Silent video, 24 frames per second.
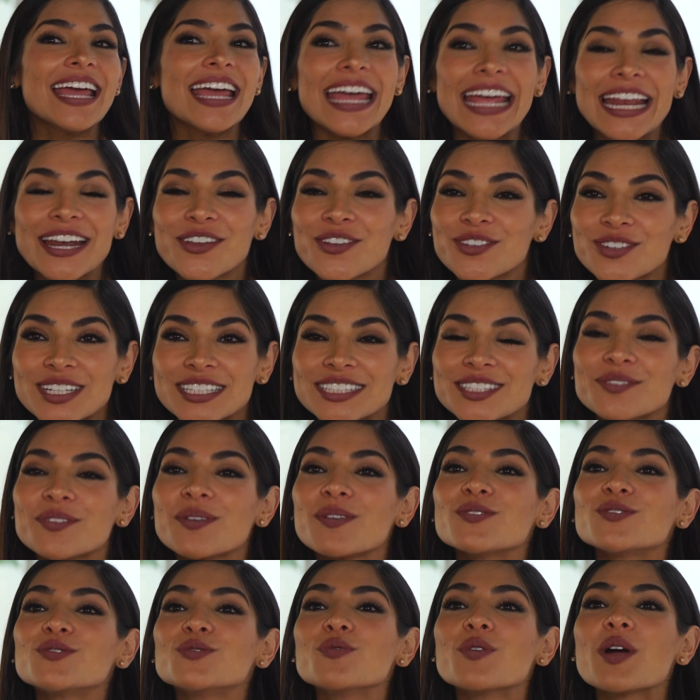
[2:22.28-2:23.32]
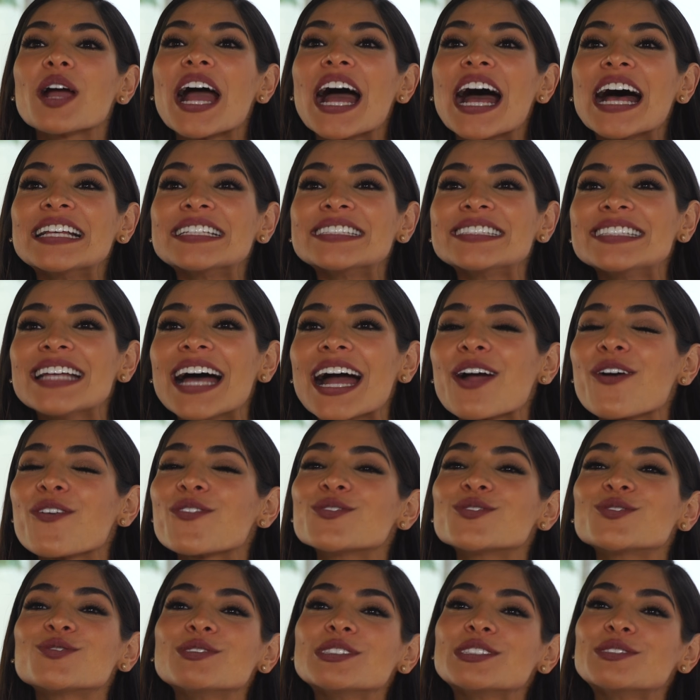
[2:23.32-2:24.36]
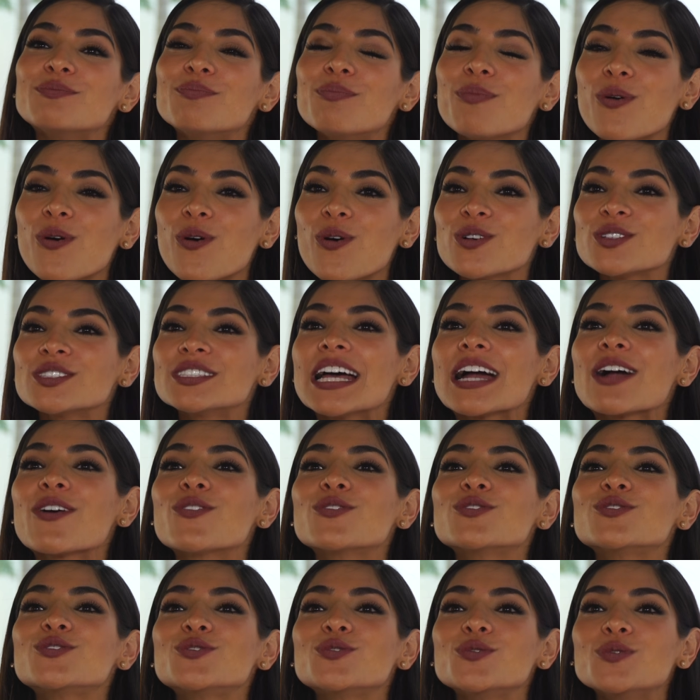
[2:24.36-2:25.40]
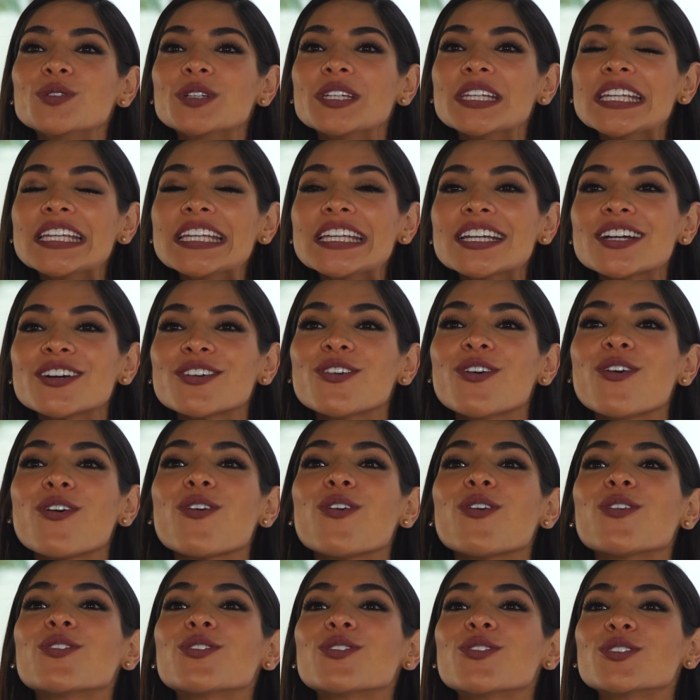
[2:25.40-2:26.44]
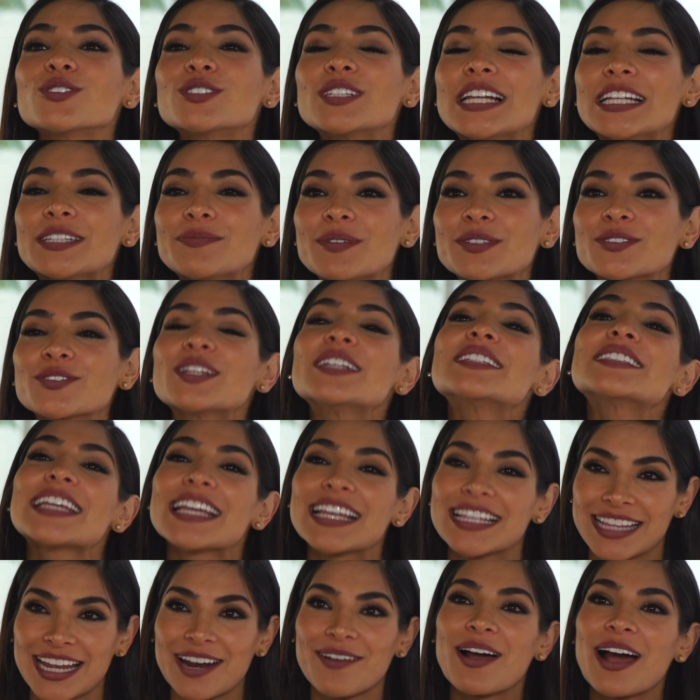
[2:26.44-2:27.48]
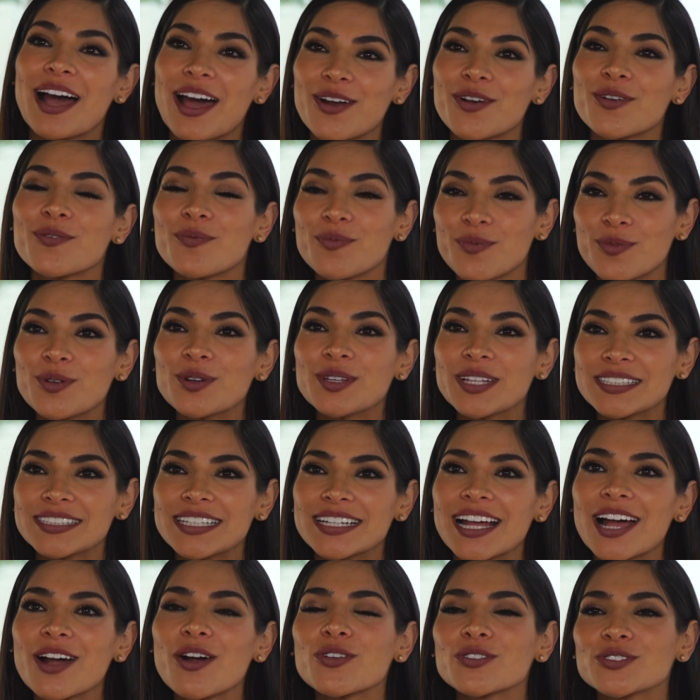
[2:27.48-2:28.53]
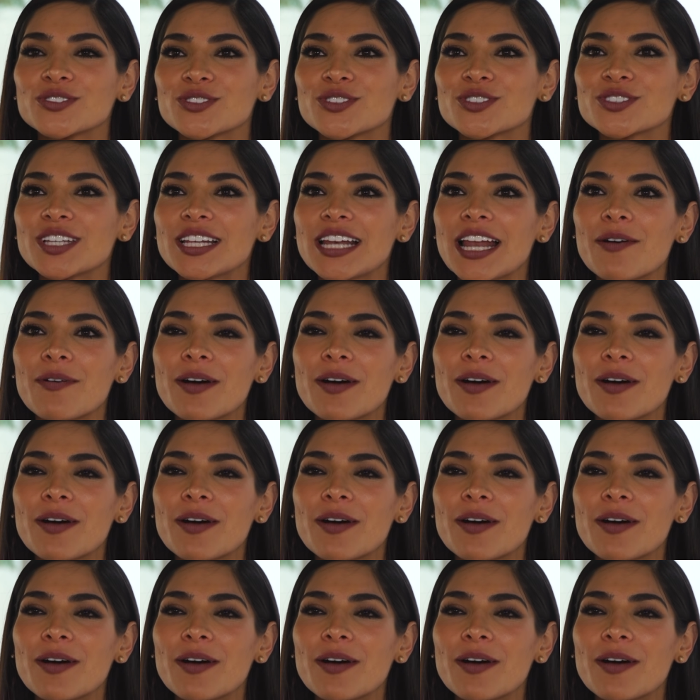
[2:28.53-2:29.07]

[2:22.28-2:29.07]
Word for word: Él nos recibió en su casa, con su esposa, con su hijo, con dos de las personas que trabajaron muy de cerca con nosotros en la